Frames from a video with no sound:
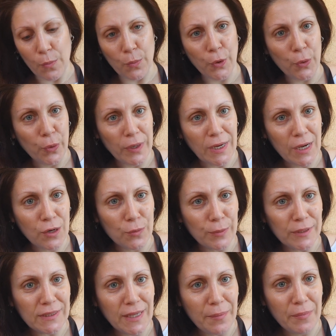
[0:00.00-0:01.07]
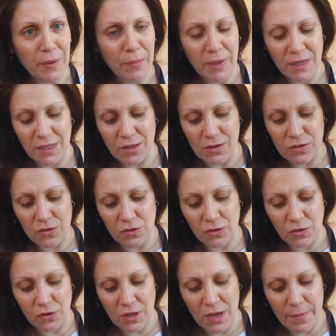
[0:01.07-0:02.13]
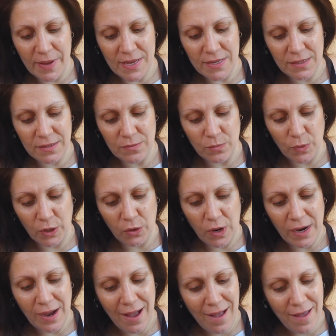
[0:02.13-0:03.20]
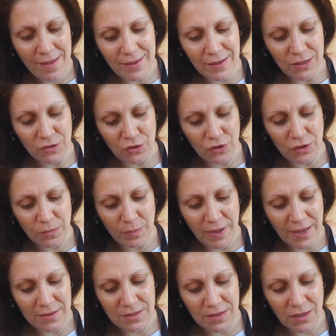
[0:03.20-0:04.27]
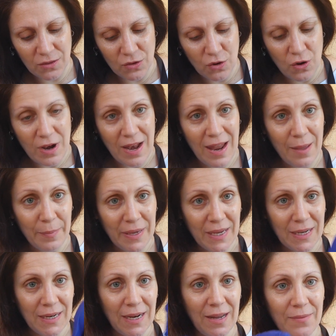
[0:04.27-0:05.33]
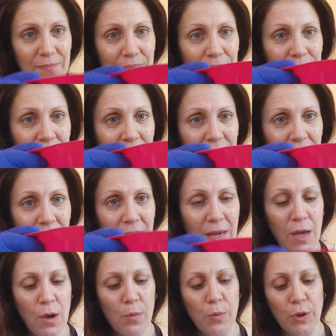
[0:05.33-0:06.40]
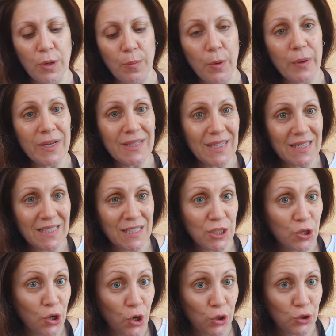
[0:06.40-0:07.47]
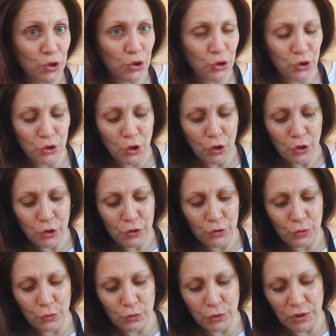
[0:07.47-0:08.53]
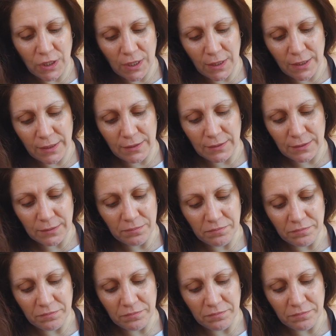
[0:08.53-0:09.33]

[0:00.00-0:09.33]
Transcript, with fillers: Muy buenas, ¿cómo están? Bienvenidos otro día más. Bueno, acá estoy haciendo la mezcla porque me voy a teñir con todos ustedes.